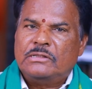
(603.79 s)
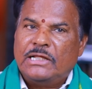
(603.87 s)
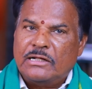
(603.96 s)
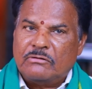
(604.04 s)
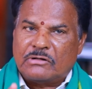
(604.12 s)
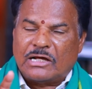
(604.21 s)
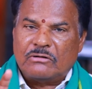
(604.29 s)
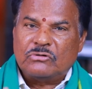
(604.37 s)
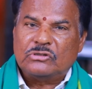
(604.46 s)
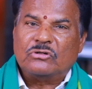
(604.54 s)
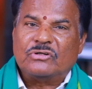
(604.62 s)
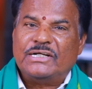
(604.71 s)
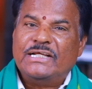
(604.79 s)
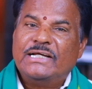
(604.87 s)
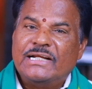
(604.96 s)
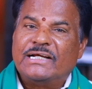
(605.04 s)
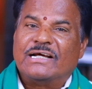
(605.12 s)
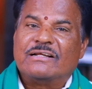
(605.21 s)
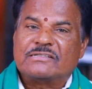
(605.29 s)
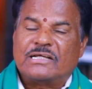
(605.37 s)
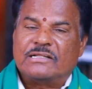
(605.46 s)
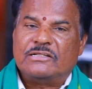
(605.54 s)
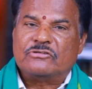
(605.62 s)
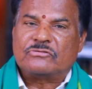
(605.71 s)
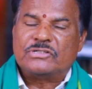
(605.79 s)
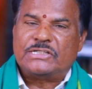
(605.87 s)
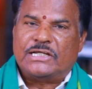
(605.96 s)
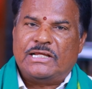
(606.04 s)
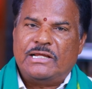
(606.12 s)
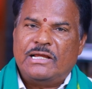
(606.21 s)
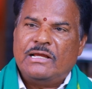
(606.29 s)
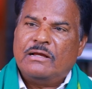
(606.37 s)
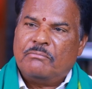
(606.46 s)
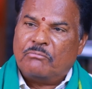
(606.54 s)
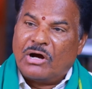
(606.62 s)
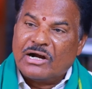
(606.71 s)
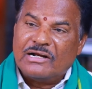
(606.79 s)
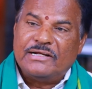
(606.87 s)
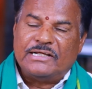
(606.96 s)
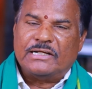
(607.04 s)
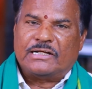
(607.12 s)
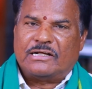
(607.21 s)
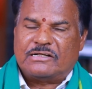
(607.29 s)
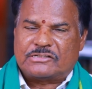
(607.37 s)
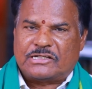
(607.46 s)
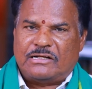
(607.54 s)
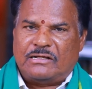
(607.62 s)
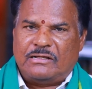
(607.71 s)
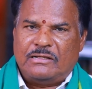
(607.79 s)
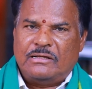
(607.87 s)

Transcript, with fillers: నేను కలకుడితో ఒక డిగ్రీ కళాశాల తీసుకొచ్చి మోడల్ డిగ్రీ కళాశాల